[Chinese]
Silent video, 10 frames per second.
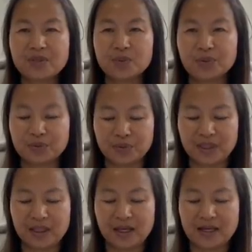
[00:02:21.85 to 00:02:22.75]
止溥
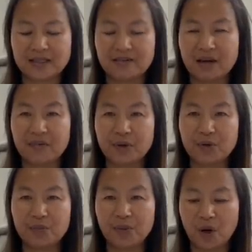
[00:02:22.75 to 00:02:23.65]
仪哈在往外
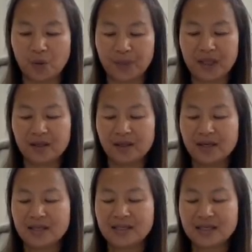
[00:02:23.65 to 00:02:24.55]
运宝贝，
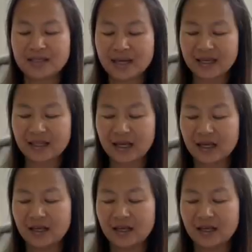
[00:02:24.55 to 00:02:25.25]
现在呢，